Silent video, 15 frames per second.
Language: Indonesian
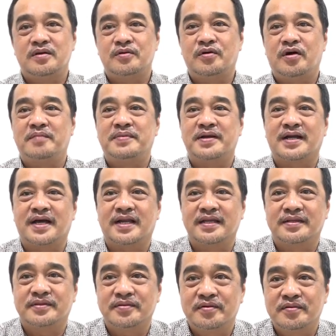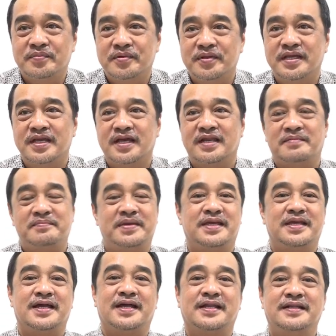Doa berkat itu bunyinya
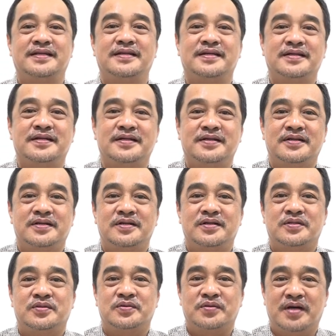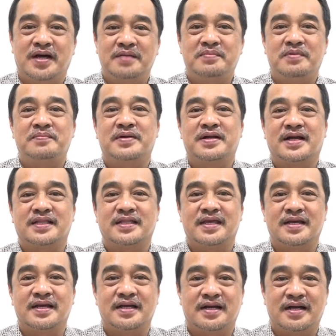demikian, Tuhan
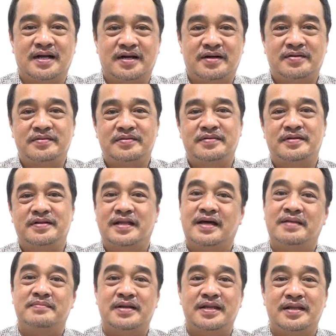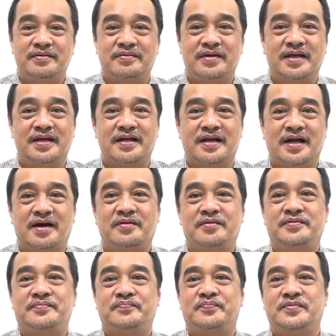memberkati engkau dan melindungi
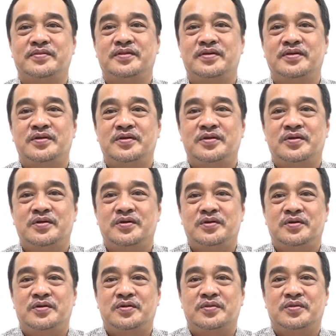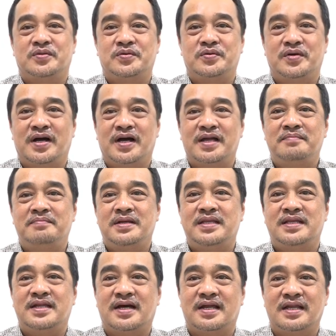engkau. Tuhan
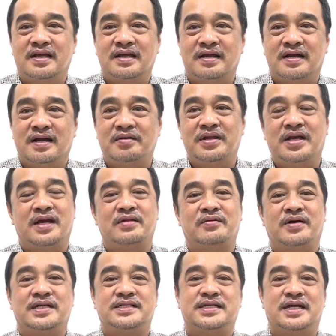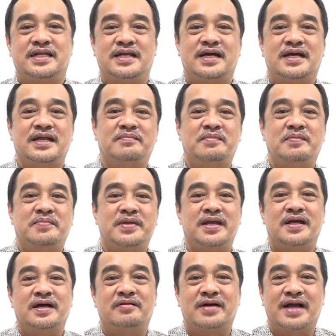menyinari engkau dengan wajahnya dan
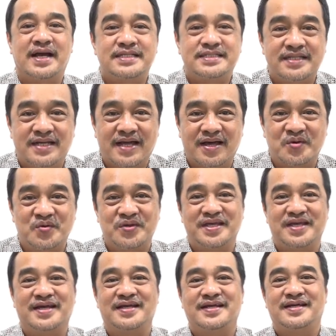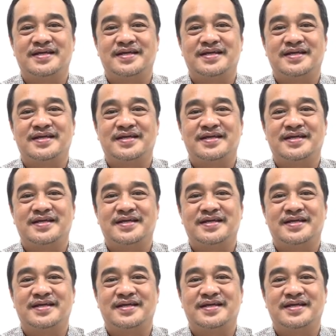memberi engkau kasih karunia.